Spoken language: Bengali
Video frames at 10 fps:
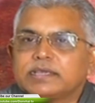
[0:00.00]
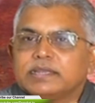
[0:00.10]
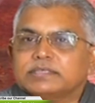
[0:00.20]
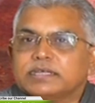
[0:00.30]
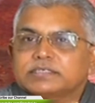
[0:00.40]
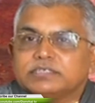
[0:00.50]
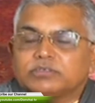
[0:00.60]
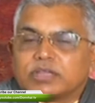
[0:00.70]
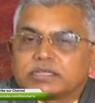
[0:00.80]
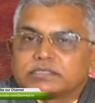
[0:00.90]
গিয়ে এনএচআরসির
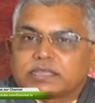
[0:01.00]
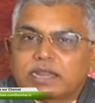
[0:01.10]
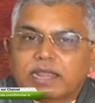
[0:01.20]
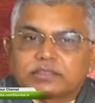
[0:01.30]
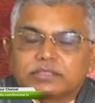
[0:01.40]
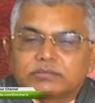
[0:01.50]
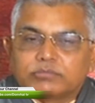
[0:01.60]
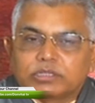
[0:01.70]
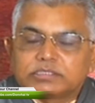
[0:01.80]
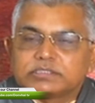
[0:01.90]
সঙ্গে গেছেন তারা
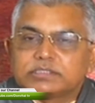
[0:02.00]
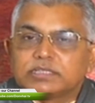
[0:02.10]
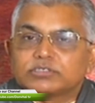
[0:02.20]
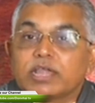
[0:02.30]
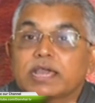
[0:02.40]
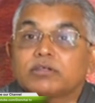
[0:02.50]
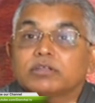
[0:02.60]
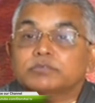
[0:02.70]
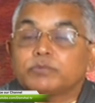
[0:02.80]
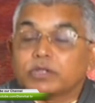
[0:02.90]
বলেছেন যে তিনশো
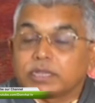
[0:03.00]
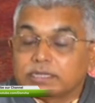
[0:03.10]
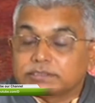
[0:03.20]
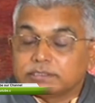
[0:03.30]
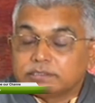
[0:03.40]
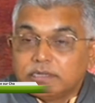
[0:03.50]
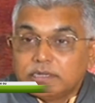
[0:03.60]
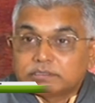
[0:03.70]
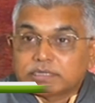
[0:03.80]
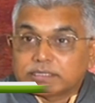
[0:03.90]
এগারোটা স্পটে গেছেন
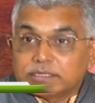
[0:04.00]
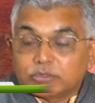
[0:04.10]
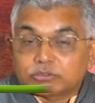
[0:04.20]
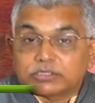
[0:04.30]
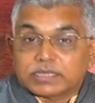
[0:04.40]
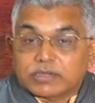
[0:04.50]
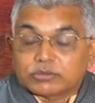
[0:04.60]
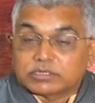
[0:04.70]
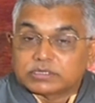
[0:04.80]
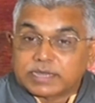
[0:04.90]
সাধারণ লোকের সঙ্গে দেখা
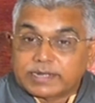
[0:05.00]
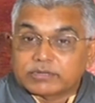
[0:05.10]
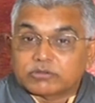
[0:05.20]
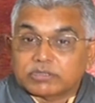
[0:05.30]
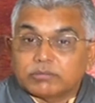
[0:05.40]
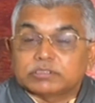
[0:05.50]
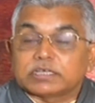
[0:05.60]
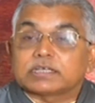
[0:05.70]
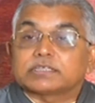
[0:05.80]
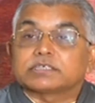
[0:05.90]
করেছেন ডাইরেক্ট কথা বলে
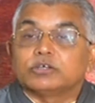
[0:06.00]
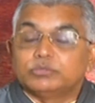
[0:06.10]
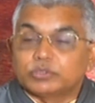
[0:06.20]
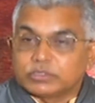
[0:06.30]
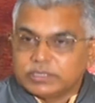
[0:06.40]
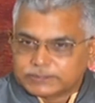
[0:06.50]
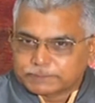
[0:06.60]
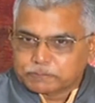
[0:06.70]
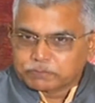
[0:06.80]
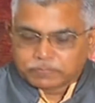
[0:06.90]
তাদের কাছ থেকে অভিযোগ
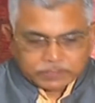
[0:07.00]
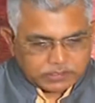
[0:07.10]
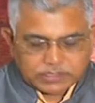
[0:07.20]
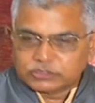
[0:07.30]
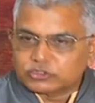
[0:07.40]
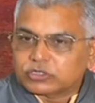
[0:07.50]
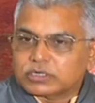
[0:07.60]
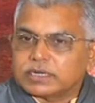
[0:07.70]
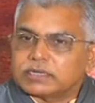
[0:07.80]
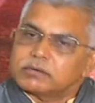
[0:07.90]
নিয়েছেন রাজ্য
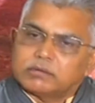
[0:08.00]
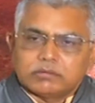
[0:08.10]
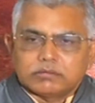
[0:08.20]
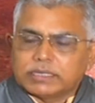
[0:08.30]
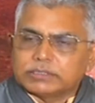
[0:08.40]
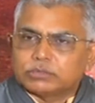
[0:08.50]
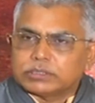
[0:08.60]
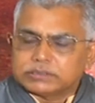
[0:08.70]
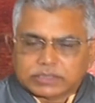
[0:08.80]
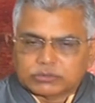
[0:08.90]
সরকারের দায়িত্ব
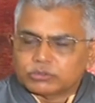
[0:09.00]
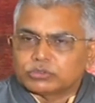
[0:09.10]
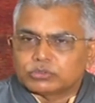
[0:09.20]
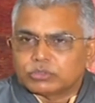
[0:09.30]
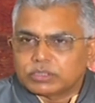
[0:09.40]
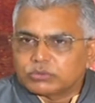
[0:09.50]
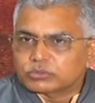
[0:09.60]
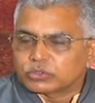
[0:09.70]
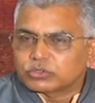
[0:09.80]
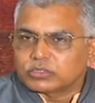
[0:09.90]
আছে তারা তদন্ত করে
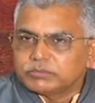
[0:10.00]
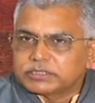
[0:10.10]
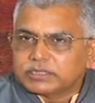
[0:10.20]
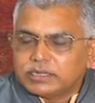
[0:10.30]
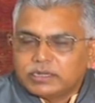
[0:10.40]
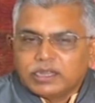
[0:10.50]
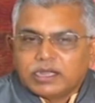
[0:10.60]
দেখুন সত্য কি মিথ্যা